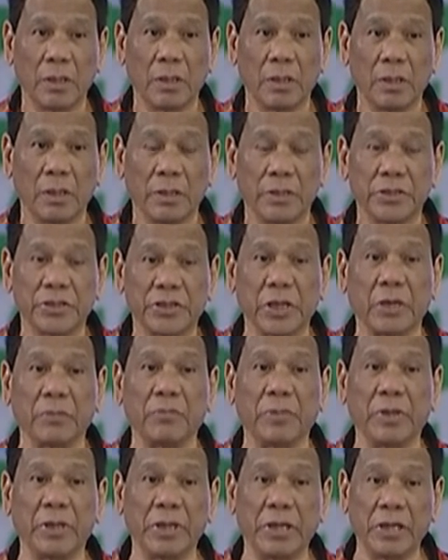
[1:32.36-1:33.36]

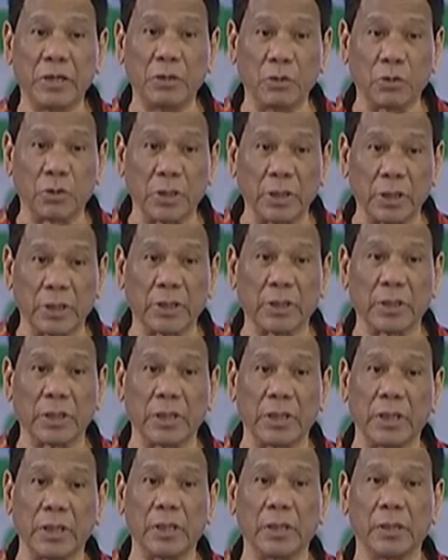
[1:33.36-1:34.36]
Sabi ni
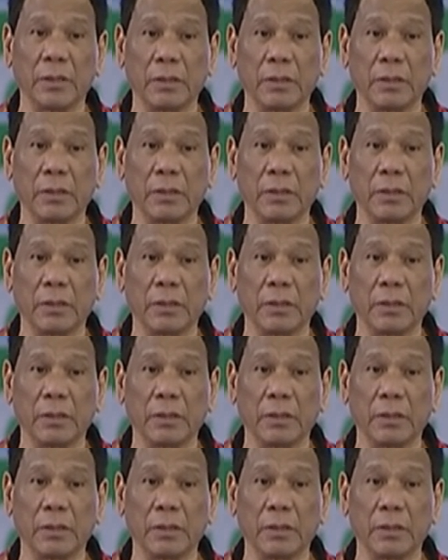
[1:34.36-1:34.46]
Duterte,